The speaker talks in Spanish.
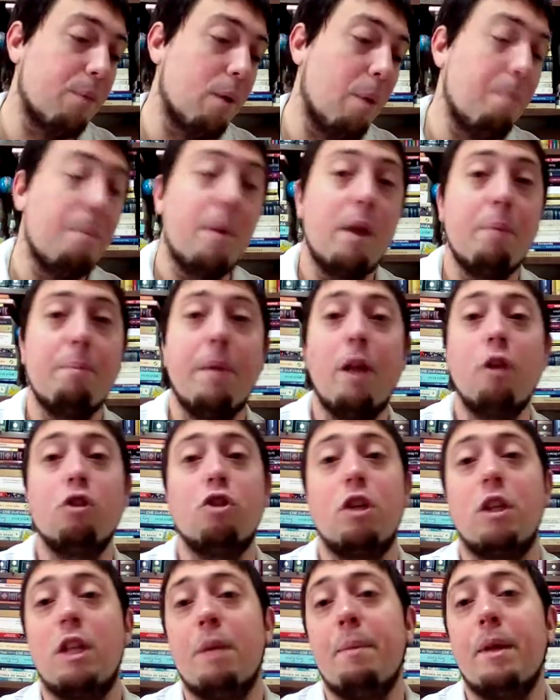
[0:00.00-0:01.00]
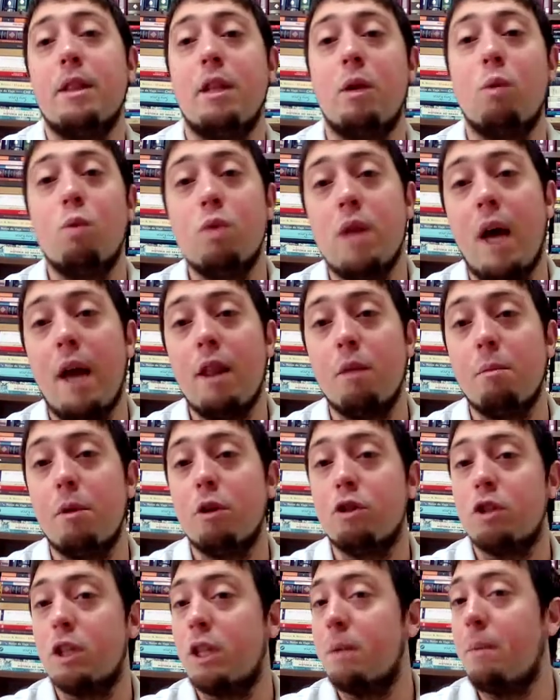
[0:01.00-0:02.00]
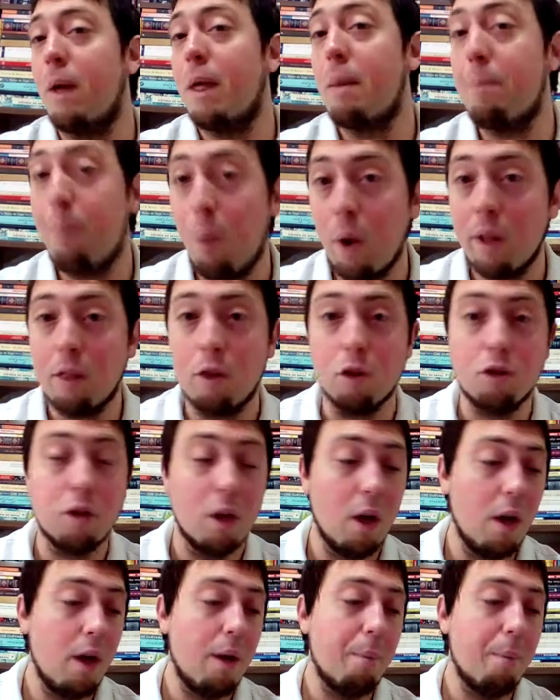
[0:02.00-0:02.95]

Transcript: menos sistema tributario, menos sistema de impuestos.